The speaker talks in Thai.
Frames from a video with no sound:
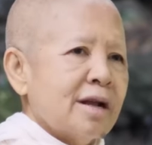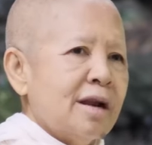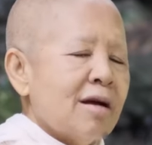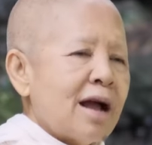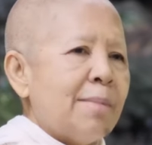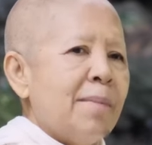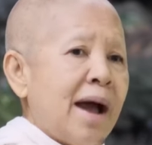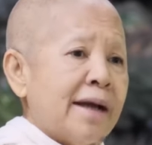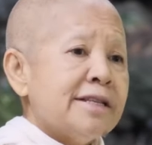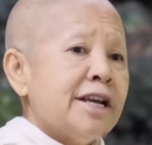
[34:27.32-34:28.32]
แล้วกลับมา
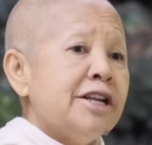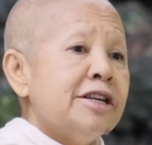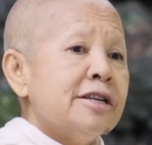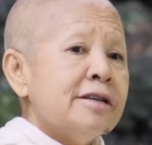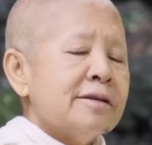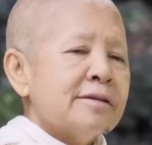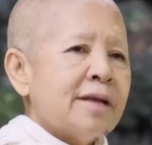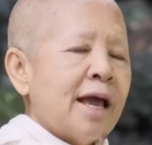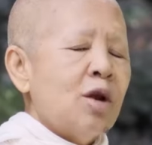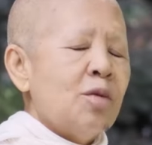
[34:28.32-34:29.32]
หายใจลึ
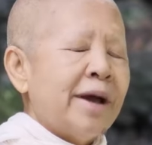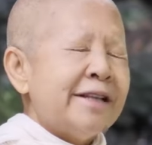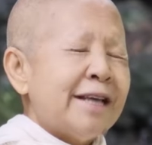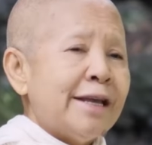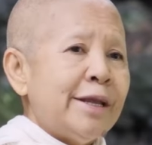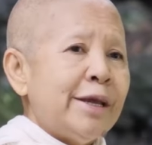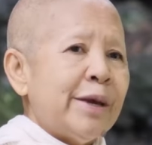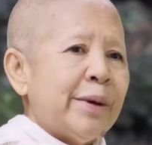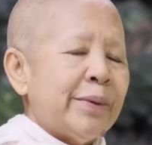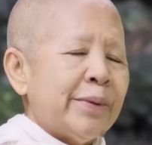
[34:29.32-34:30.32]
กๆแค่ลมหายใจเดี
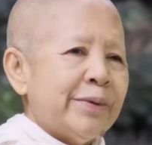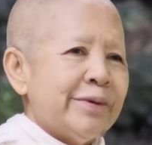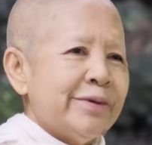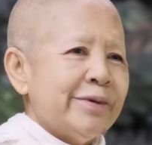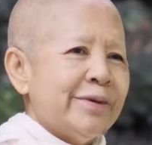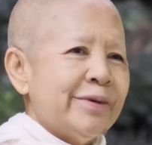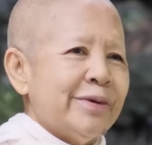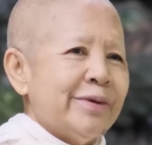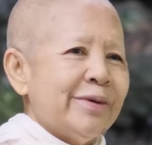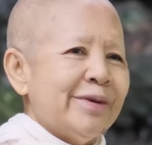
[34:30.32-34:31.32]
ยว
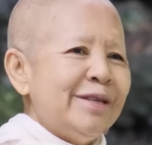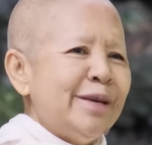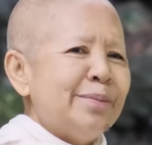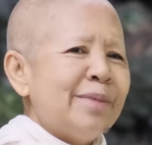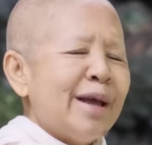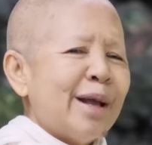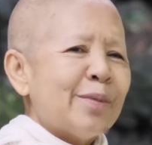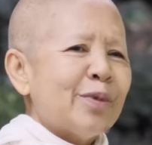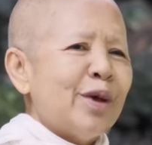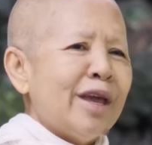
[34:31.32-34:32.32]
ยิ้มให้กั
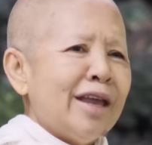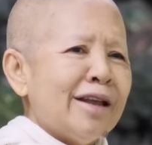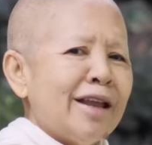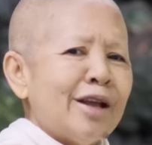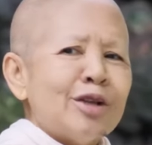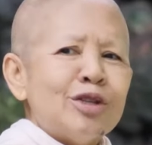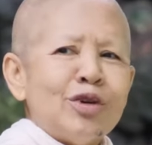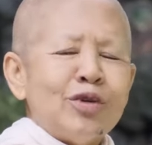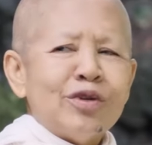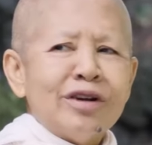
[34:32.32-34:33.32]
บตัวเองในกระจ
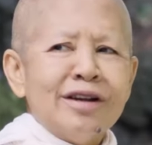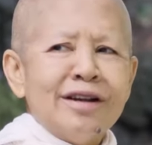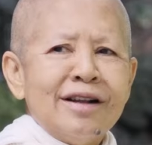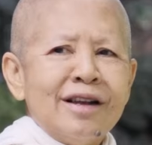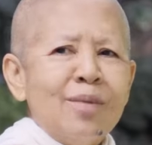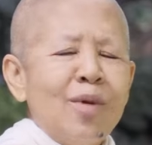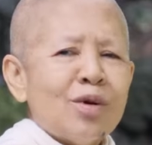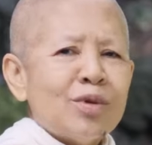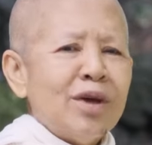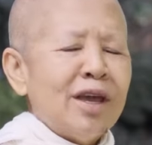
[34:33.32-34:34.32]
กแล้วบอ
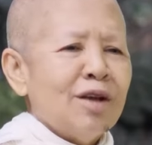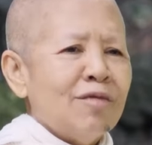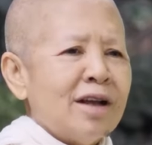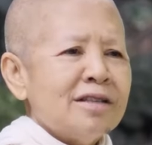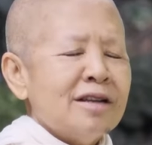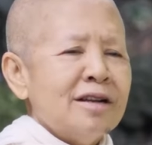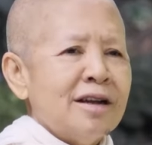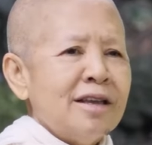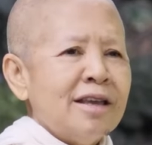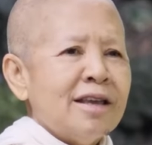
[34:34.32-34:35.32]
กตัวเองว่าจะเหลื
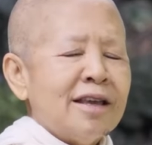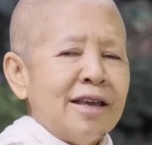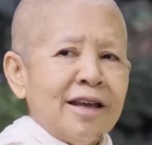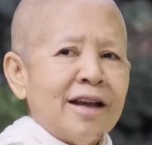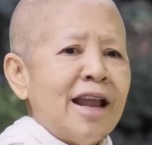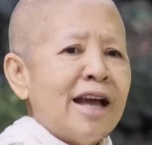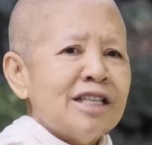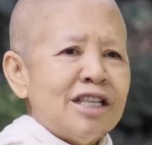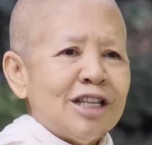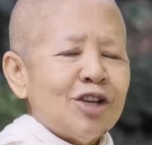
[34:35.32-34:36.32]
ออีกกี่ขณะ
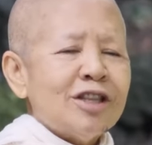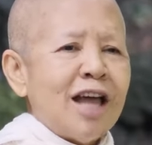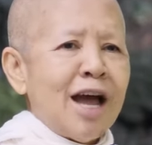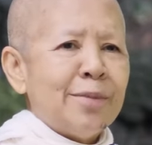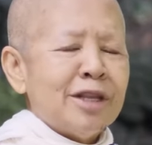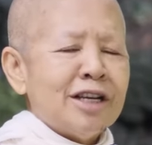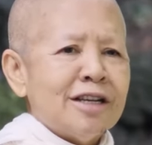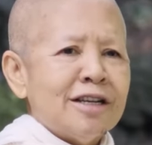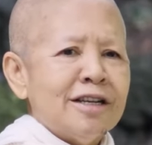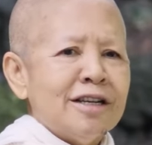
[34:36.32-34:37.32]
จิตก็ตามเถ
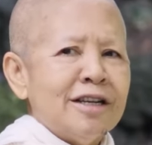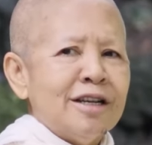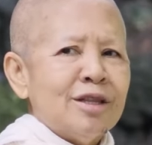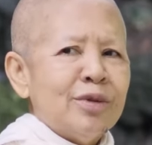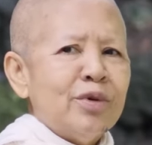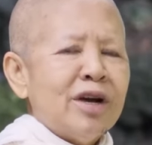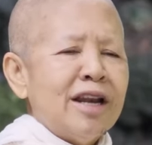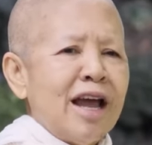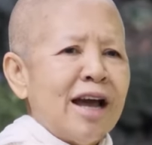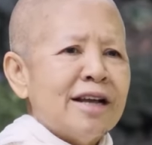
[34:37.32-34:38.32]
อะทุกข
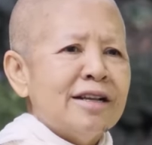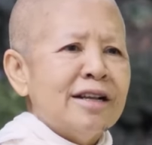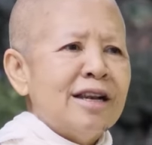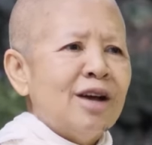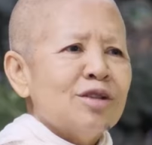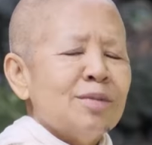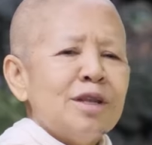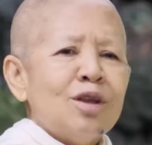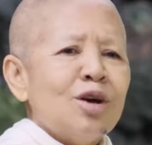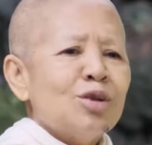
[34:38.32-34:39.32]
ณะเราจะ
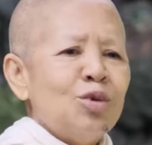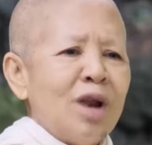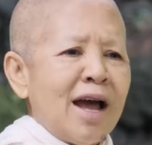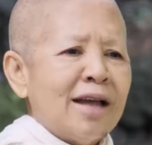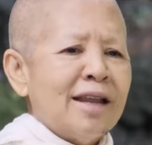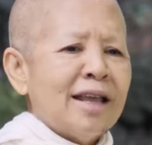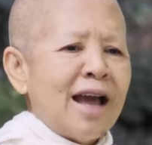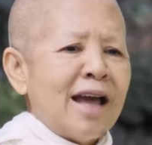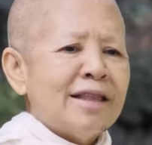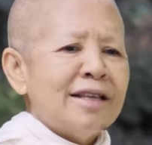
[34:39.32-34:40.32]
ไม่ทอดทุระใน
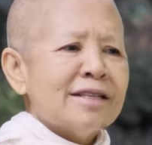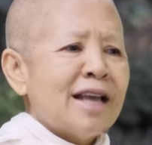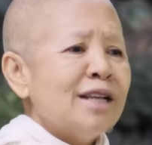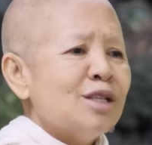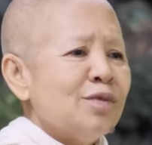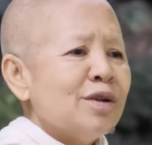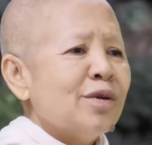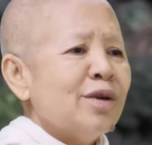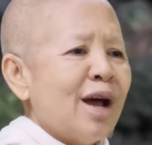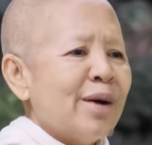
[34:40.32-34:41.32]
การที่จะให้ชีวิตข
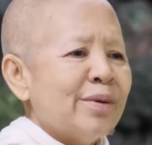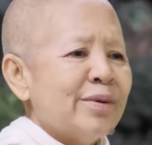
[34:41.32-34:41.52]
องเรา